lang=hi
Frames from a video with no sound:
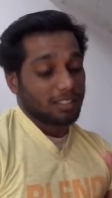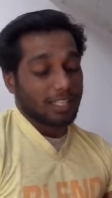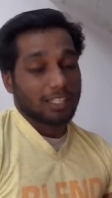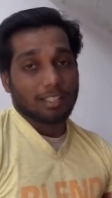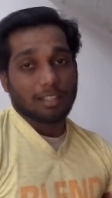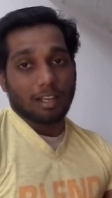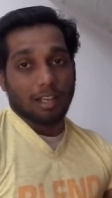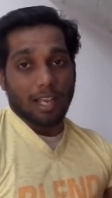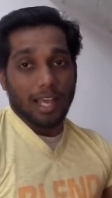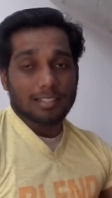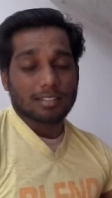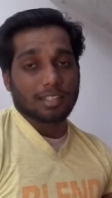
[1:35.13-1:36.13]
देन
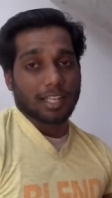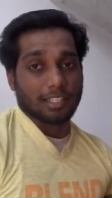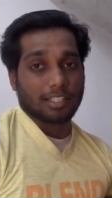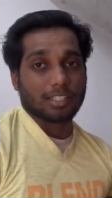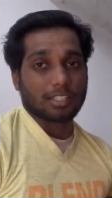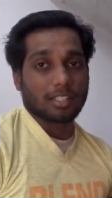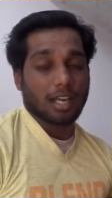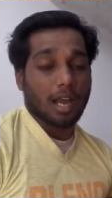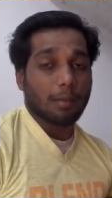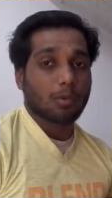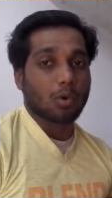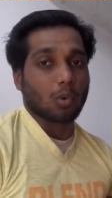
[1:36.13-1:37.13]
लास्ट नाइट
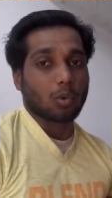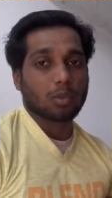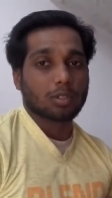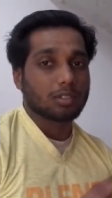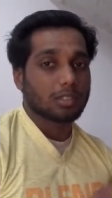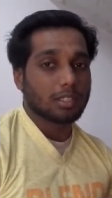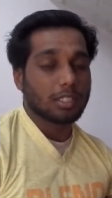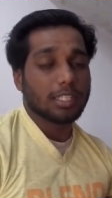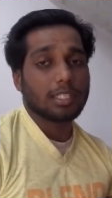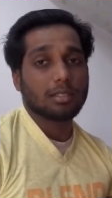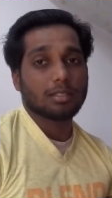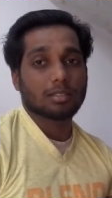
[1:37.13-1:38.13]
आपको
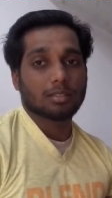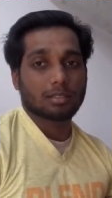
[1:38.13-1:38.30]
तीन